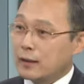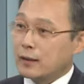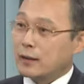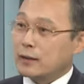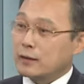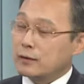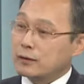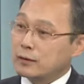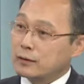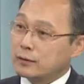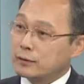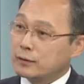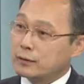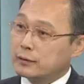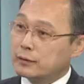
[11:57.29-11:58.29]
아, 이런
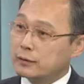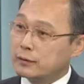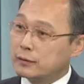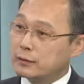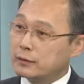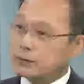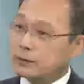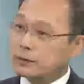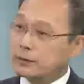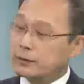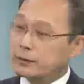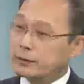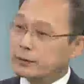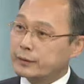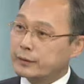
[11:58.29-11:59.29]

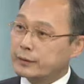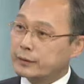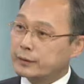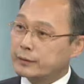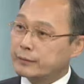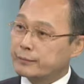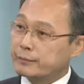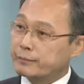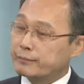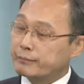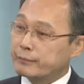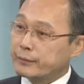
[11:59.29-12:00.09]
것들을 지금